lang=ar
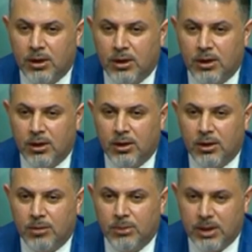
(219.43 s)
آه،
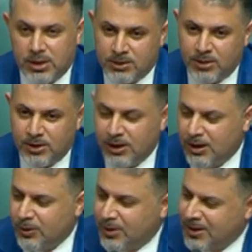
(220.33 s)
بالنسبة لي
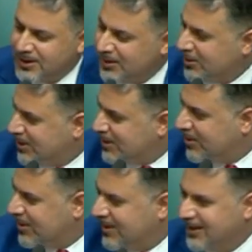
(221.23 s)
وليس بالنسبة
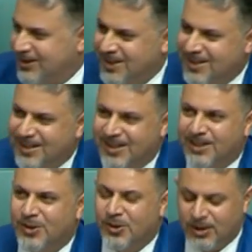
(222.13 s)
للجلسة
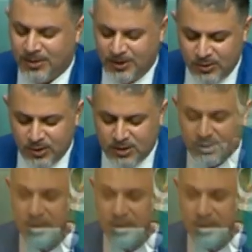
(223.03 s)
التي يحددها السيد